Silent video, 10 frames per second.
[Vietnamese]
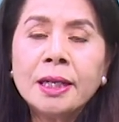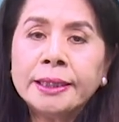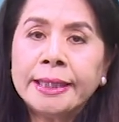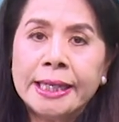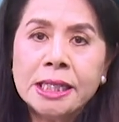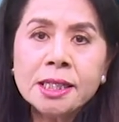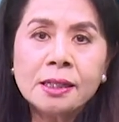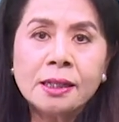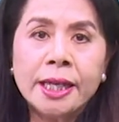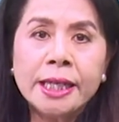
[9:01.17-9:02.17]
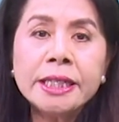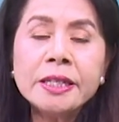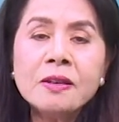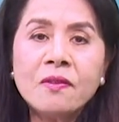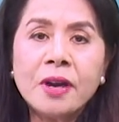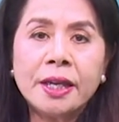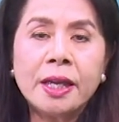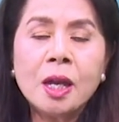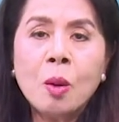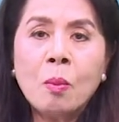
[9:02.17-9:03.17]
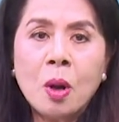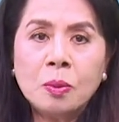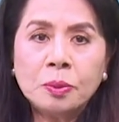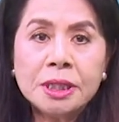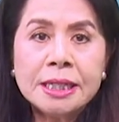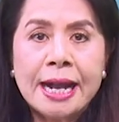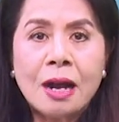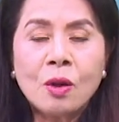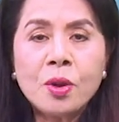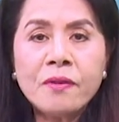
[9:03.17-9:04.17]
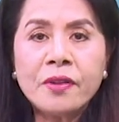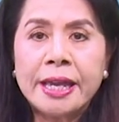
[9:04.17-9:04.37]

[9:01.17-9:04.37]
Thấy sự lợi ích như vậy, mong tất cả quý vị